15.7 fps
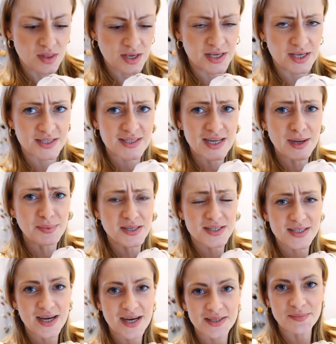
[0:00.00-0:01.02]
Hier
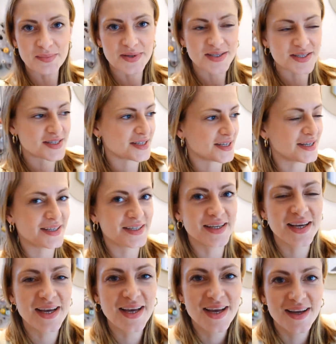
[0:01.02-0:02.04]
zappelt es gerade ein
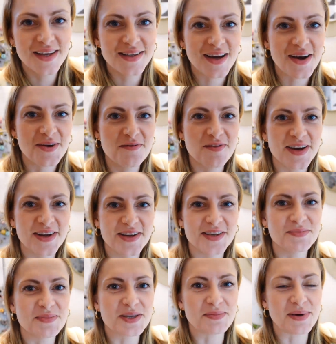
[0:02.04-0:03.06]
bisschen, darum werde
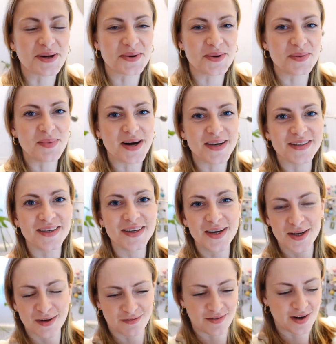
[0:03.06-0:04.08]
ich mich mal kümmern.
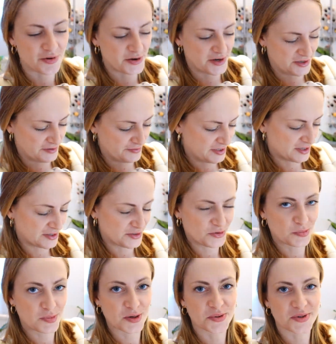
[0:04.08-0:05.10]
War heute wieder ein
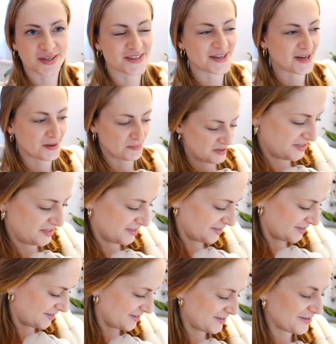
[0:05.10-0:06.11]
super guter Tag
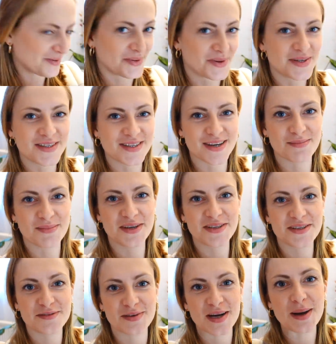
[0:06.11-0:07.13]
ihr. Und
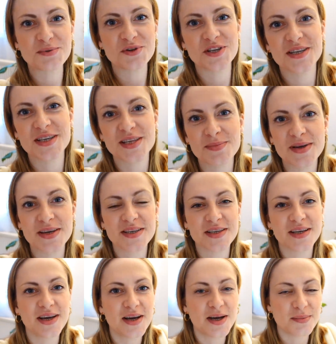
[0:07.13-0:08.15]
damit verabschiede ich
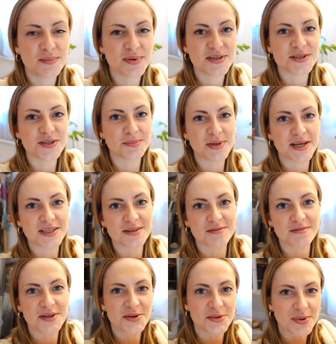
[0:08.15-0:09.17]
mich. Bis zum
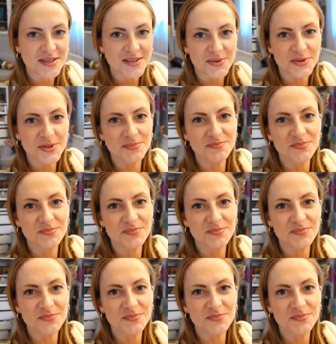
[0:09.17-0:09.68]
nächsten Video. Macht's gut.